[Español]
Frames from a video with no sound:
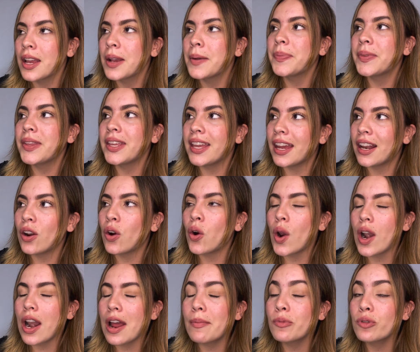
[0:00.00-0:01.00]
Y él,
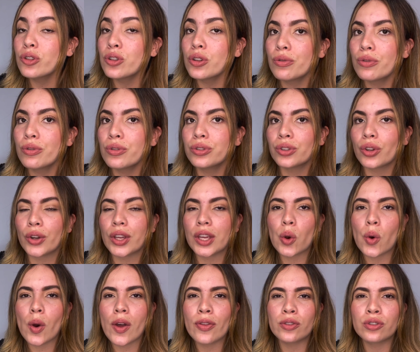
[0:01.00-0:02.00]
hola, mucho gusto. Y
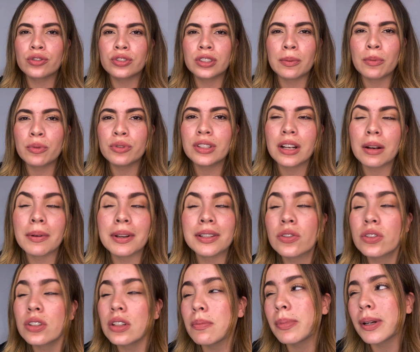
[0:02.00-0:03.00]
cuando nos damos el
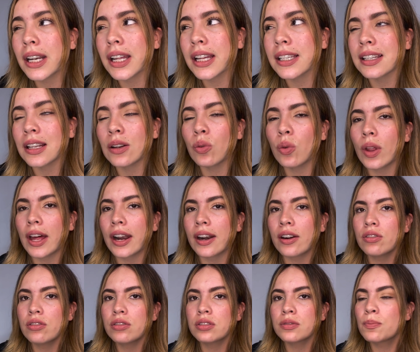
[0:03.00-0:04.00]
beso así para
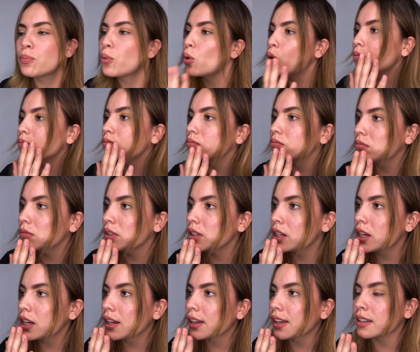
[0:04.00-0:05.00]
saludarnos, ¡pum!
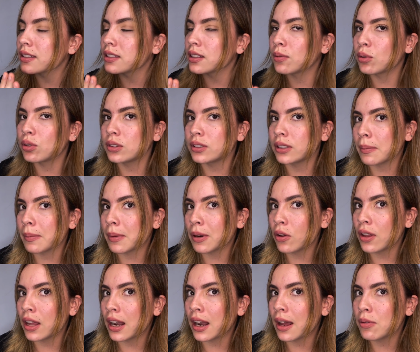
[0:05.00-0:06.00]
que se volteó y me lo
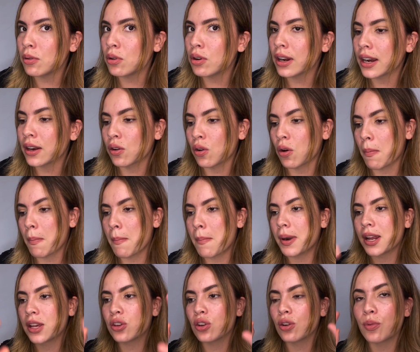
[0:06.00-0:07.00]
da en la boca, no
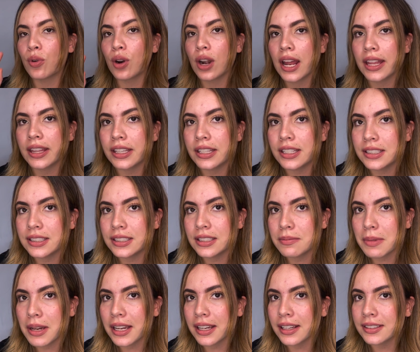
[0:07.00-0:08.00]
hombre, yo
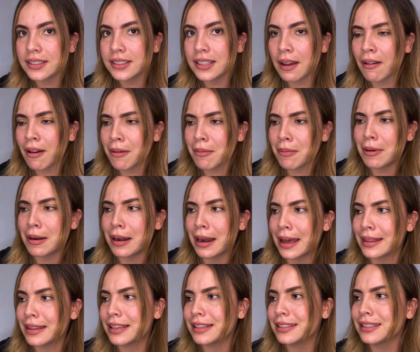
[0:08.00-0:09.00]
voladísima que estaba,
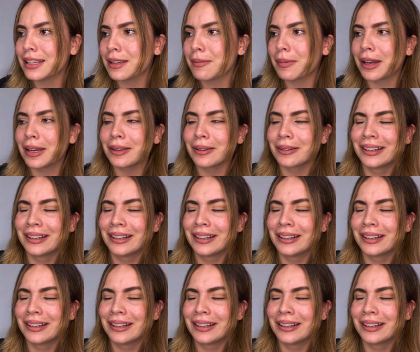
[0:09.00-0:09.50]
voladísima yo.